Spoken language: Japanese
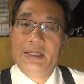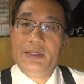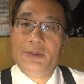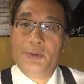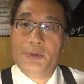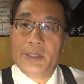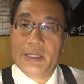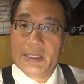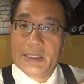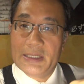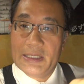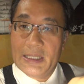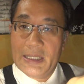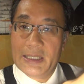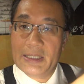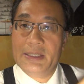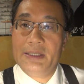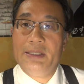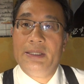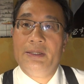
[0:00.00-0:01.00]
広尾駅に
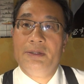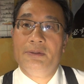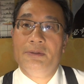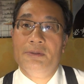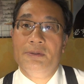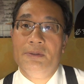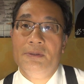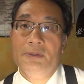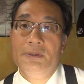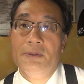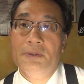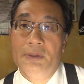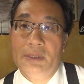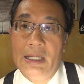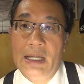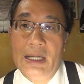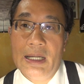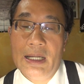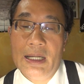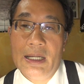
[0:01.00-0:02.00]
入っていくよ
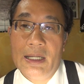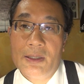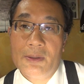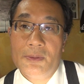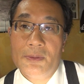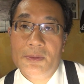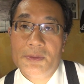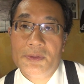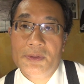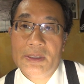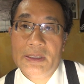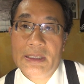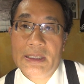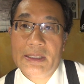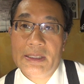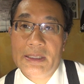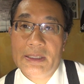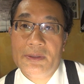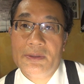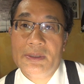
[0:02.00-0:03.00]
うな構造に
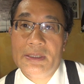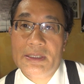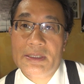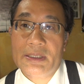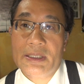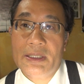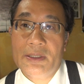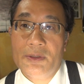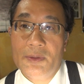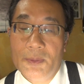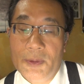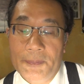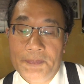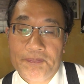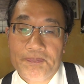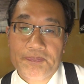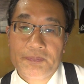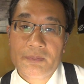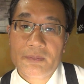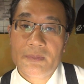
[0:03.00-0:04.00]
なっているんですけれども
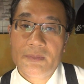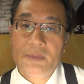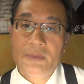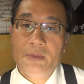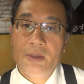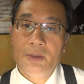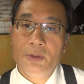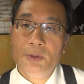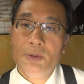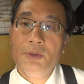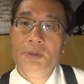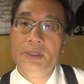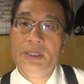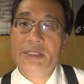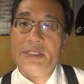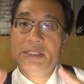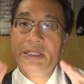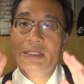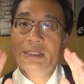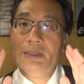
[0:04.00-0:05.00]
この
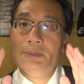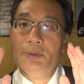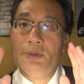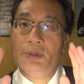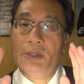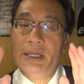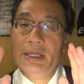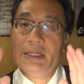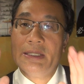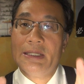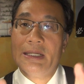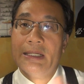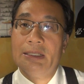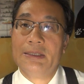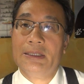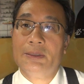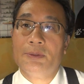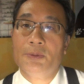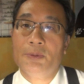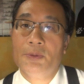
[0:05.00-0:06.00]
西麻布の駅が
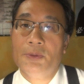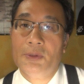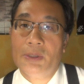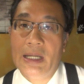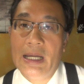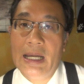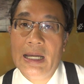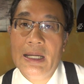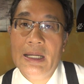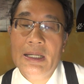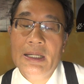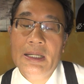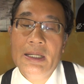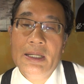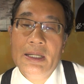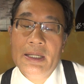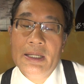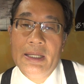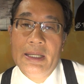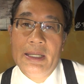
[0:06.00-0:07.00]
あったところが、
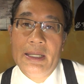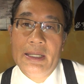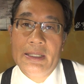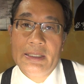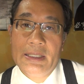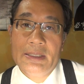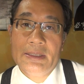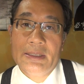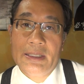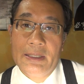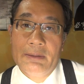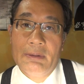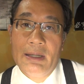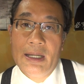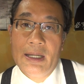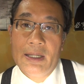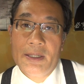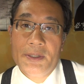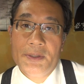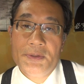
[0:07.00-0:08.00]
えー、現在
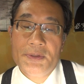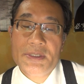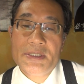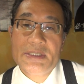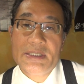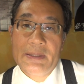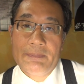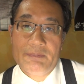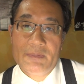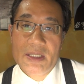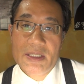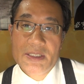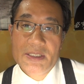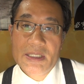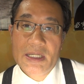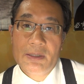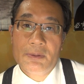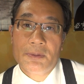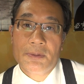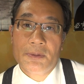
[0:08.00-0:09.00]
は留置線
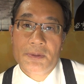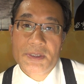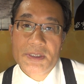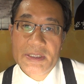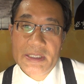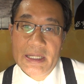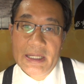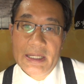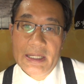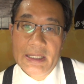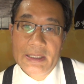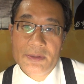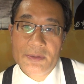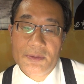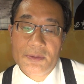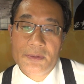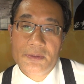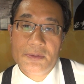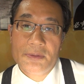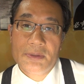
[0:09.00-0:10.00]
車庫として
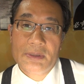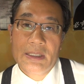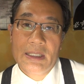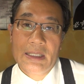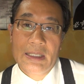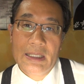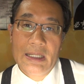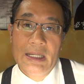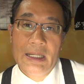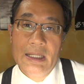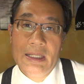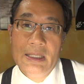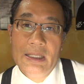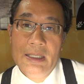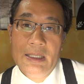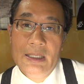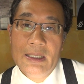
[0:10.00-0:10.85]
その空間が